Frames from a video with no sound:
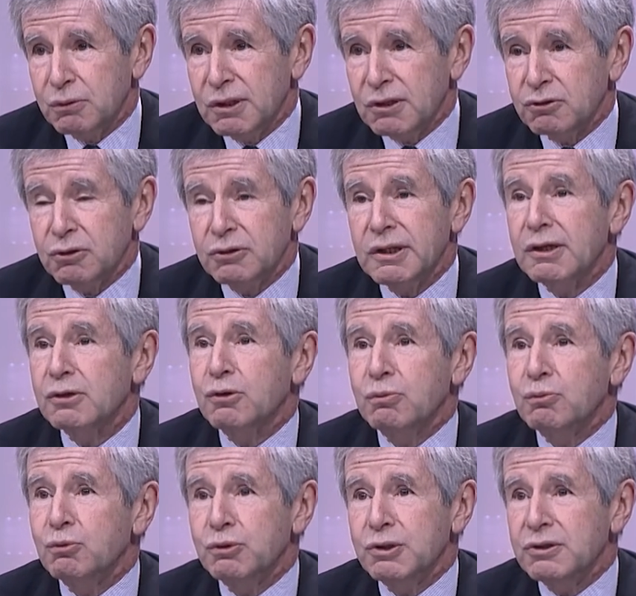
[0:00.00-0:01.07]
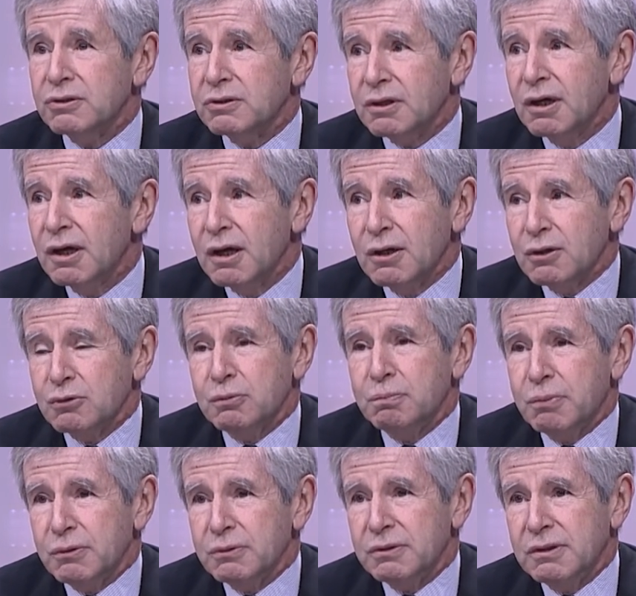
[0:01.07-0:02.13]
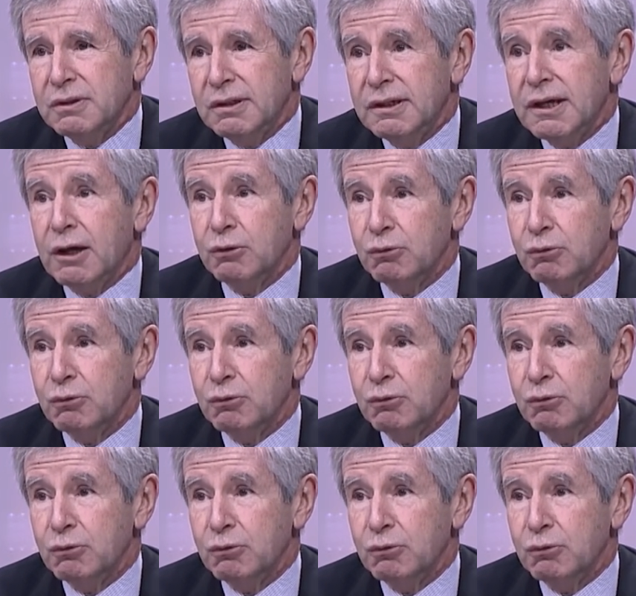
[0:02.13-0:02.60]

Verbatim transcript: nationale communiste, je pense qu'il y a,